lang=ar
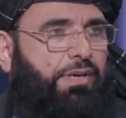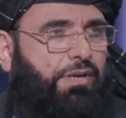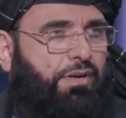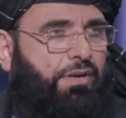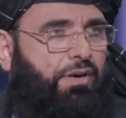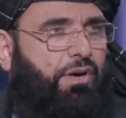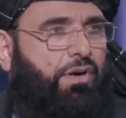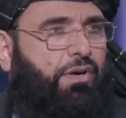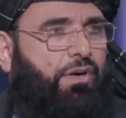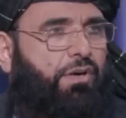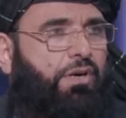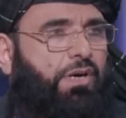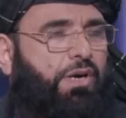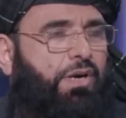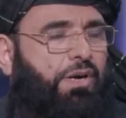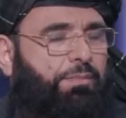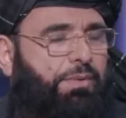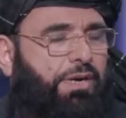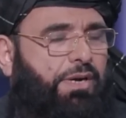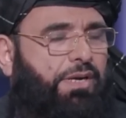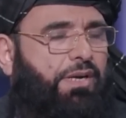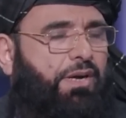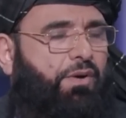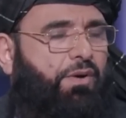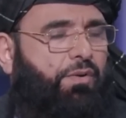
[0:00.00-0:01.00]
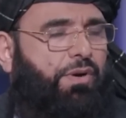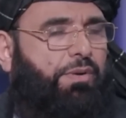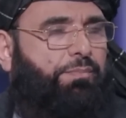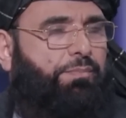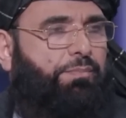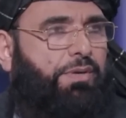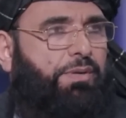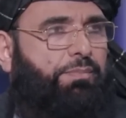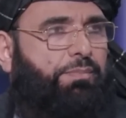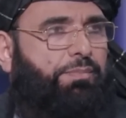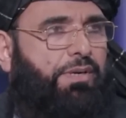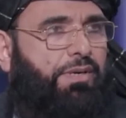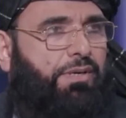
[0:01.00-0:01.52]
عناصر عناصر أمم، أمم، أمم.
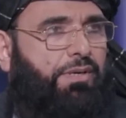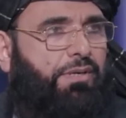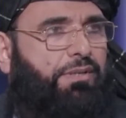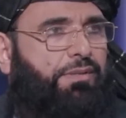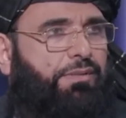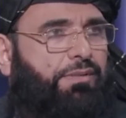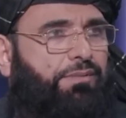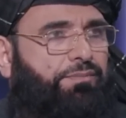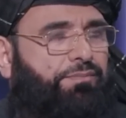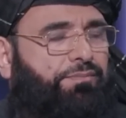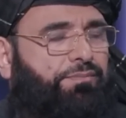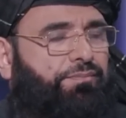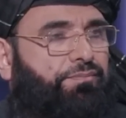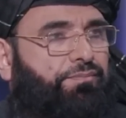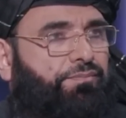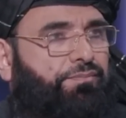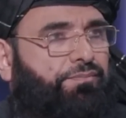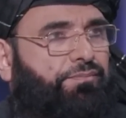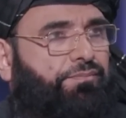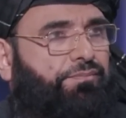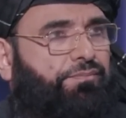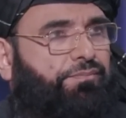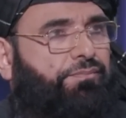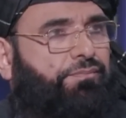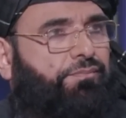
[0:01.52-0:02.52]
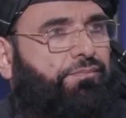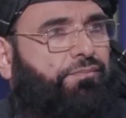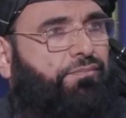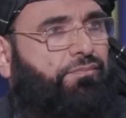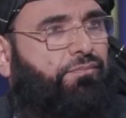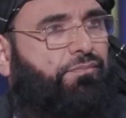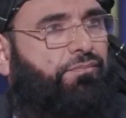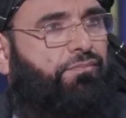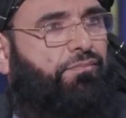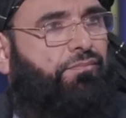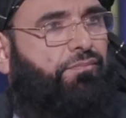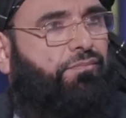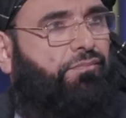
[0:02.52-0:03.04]
أجنبية ضمن
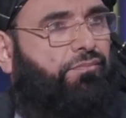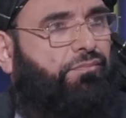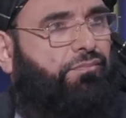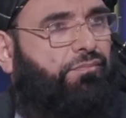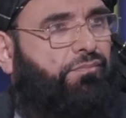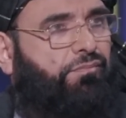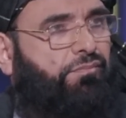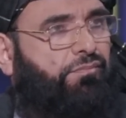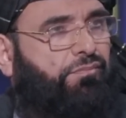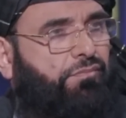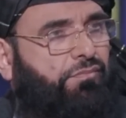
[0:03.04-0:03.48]
شعبنا